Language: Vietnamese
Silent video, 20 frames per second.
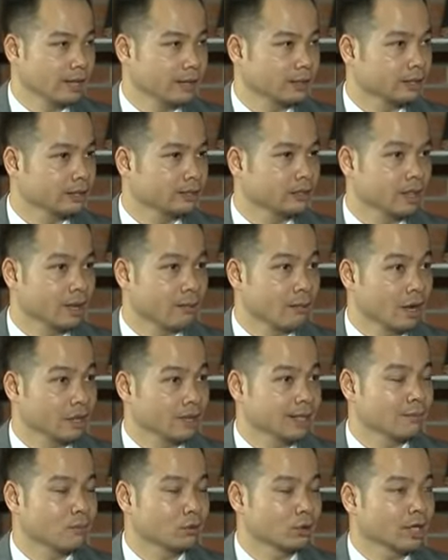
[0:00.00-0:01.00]
thật sự là mở
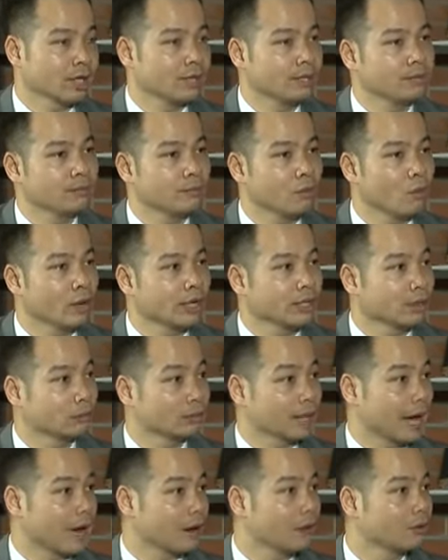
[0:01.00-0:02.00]
ra một cái mô hình đào
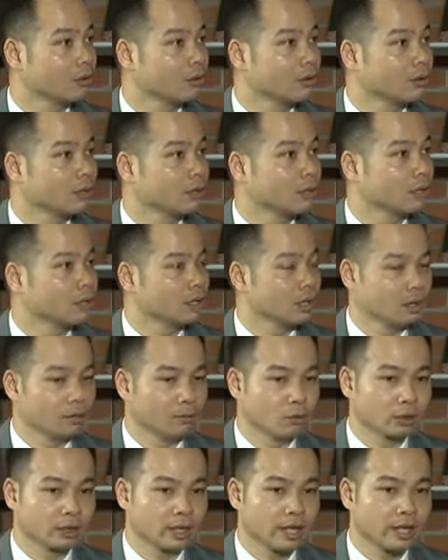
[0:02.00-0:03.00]
tạo,
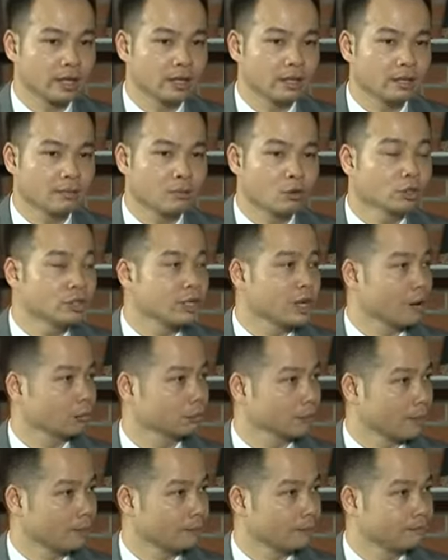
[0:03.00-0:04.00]
một cái môi trường học
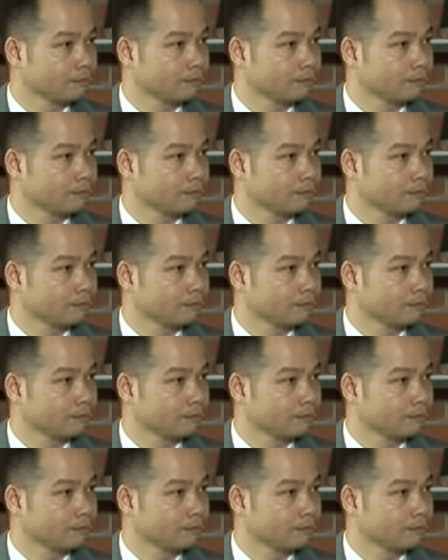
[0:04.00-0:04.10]
tập,